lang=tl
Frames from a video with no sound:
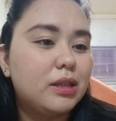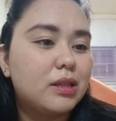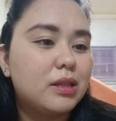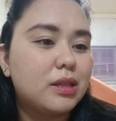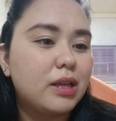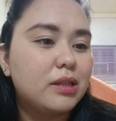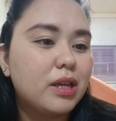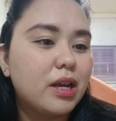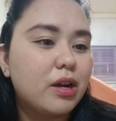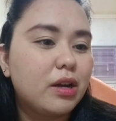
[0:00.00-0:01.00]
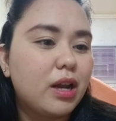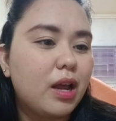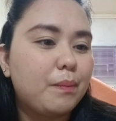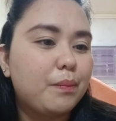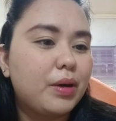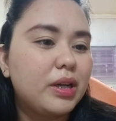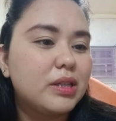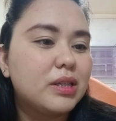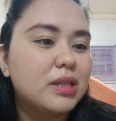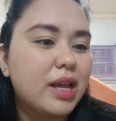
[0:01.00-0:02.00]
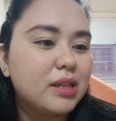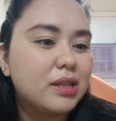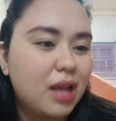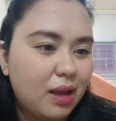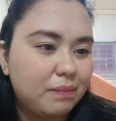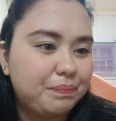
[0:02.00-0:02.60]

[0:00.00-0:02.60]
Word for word: says here na Princesa